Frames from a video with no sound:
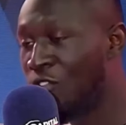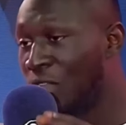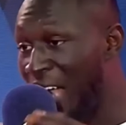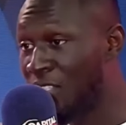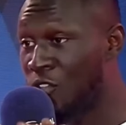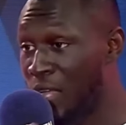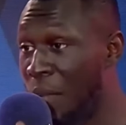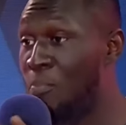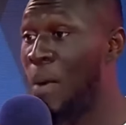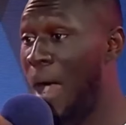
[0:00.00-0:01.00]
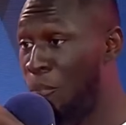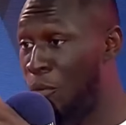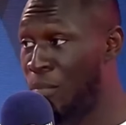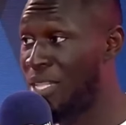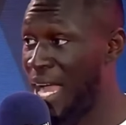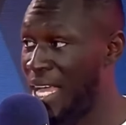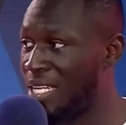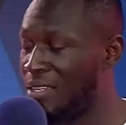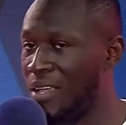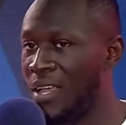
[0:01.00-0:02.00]
As no, a, I promise, like,
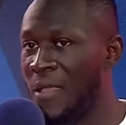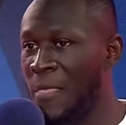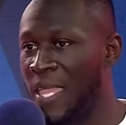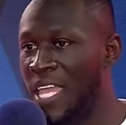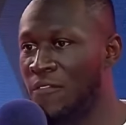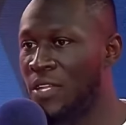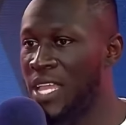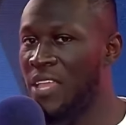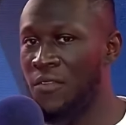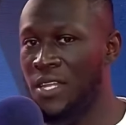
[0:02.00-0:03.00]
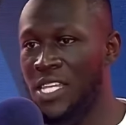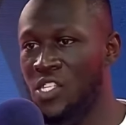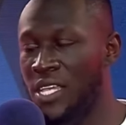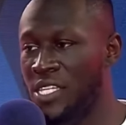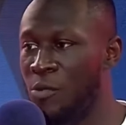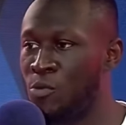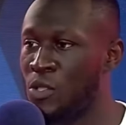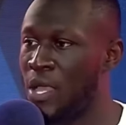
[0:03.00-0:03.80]
and even, even, it's, it, it was,